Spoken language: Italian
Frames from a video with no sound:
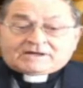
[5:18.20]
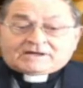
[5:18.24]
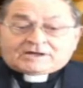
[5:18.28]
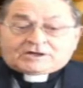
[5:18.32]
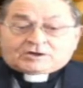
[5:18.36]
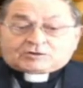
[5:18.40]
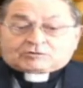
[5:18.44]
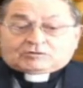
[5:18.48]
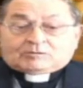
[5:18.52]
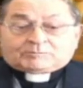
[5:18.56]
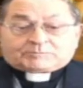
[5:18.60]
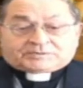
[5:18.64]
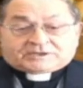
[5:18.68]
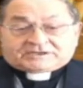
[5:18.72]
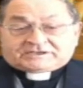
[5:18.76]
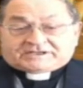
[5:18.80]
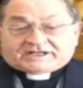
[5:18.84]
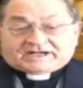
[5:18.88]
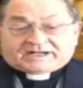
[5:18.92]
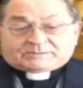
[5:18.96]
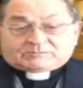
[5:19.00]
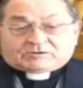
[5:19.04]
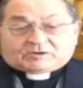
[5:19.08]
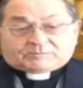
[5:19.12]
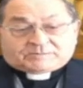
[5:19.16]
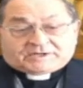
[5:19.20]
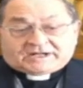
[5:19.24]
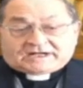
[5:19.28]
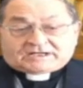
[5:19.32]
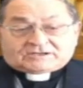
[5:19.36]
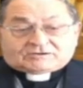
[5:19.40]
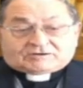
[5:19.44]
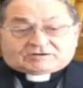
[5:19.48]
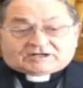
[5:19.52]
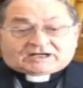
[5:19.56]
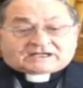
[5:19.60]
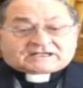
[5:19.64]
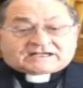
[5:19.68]
Comprenderemo
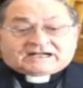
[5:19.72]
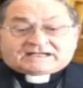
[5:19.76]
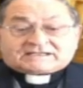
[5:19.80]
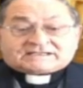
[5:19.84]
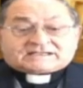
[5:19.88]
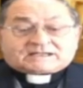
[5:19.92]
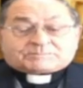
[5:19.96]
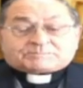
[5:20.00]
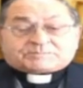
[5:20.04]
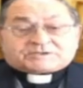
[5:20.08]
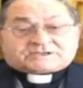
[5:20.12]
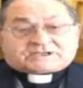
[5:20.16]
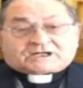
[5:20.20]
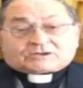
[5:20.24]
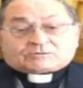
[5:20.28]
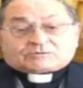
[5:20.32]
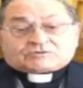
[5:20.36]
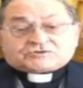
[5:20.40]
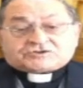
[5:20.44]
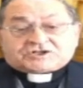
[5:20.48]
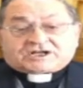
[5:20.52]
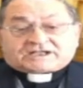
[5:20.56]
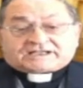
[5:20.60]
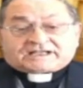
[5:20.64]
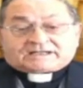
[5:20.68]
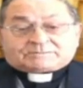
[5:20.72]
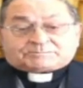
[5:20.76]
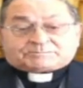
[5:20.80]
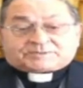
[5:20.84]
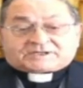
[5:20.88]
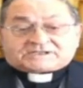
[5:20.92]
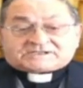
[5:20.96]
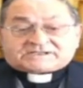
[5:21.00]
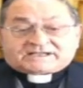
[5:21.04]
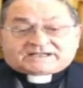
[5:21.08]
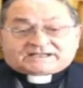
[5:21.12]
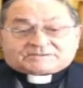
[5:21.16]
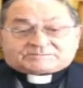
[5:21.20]
meglio la grande pedagogia del
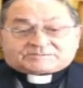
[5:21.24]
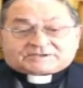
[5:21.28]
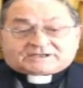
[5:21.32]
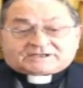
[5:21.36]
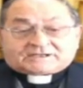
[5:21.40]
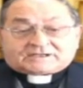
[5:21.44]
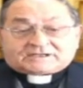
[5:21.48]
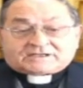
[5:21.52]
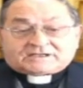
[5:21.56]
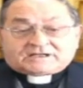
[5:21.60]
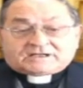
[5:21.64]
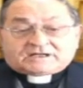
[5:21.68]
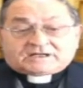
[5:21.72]
presepe,